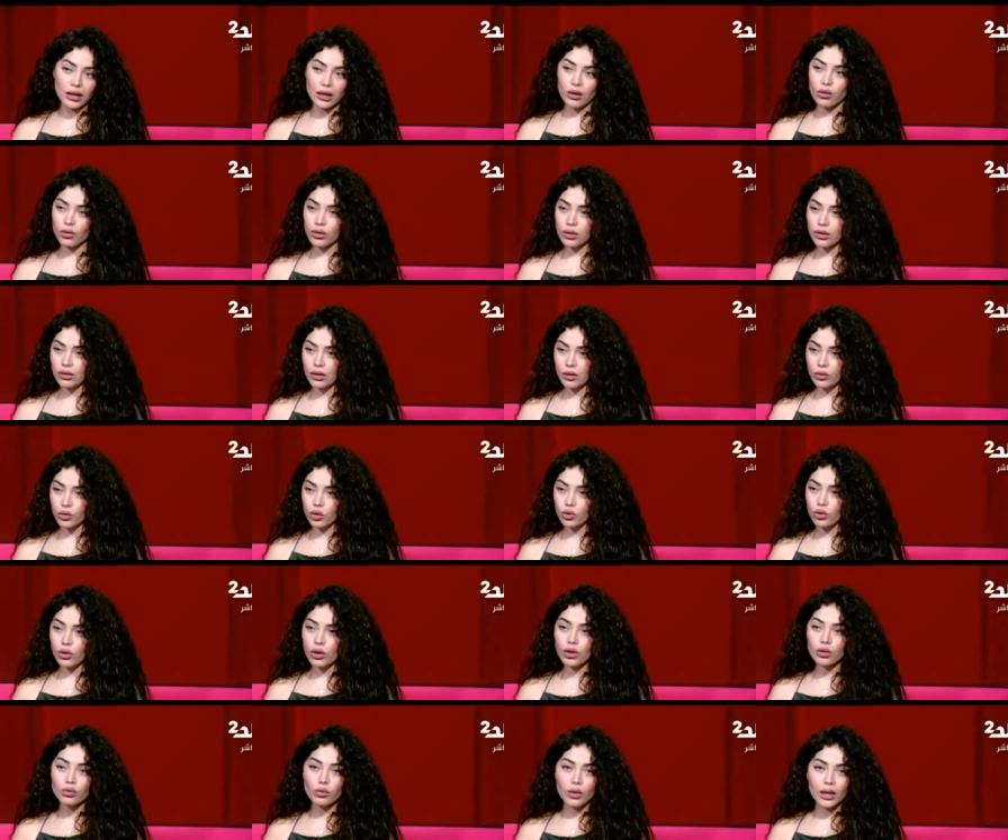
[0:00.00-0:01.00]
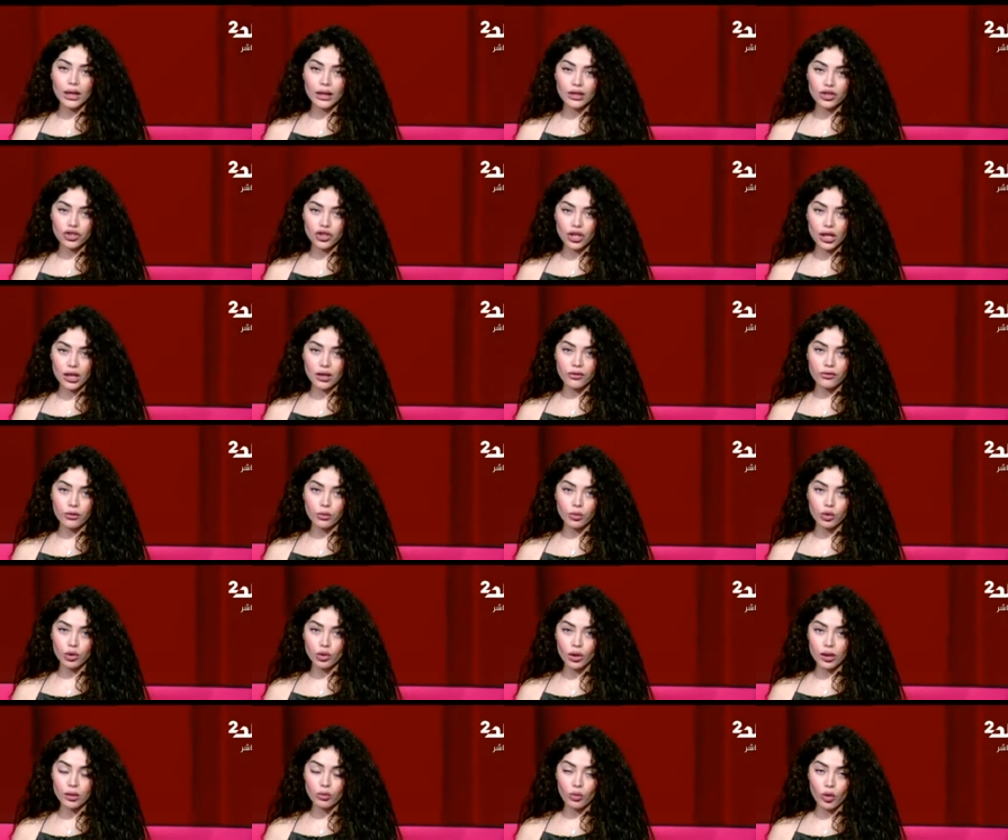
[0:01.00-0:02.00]
تاخد بطولات ولا تشارك في
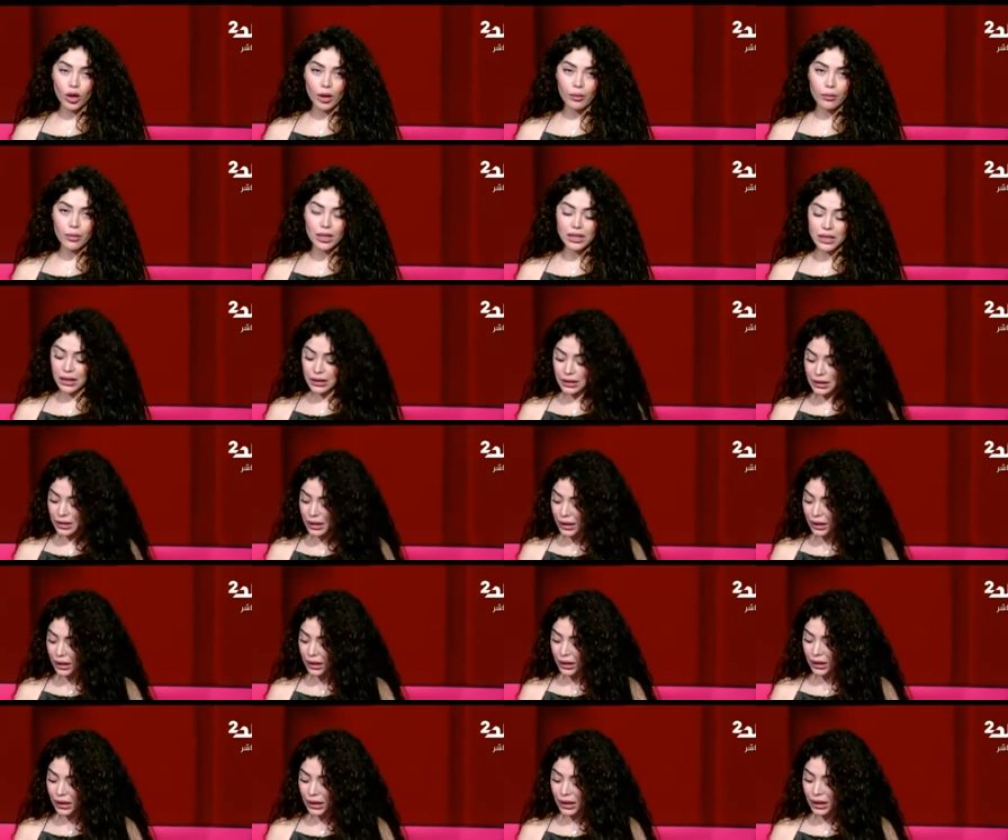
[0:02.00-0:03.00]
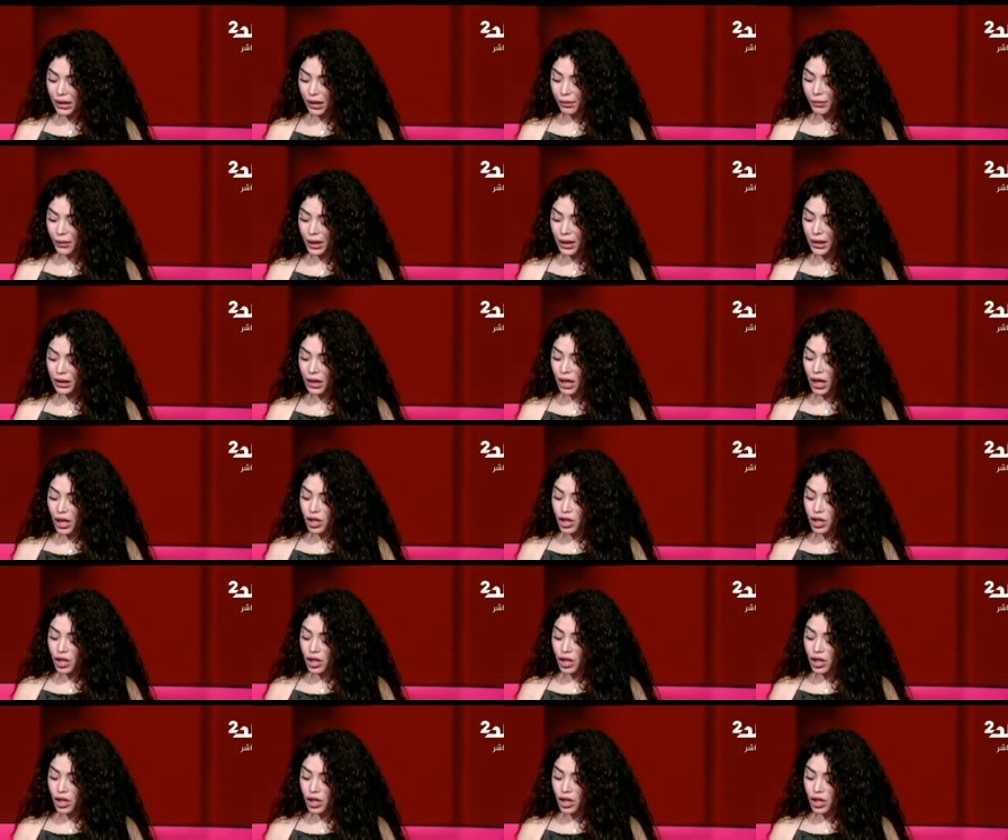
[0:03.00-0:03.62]
بطولات مهمه زي دي لكن هي كمان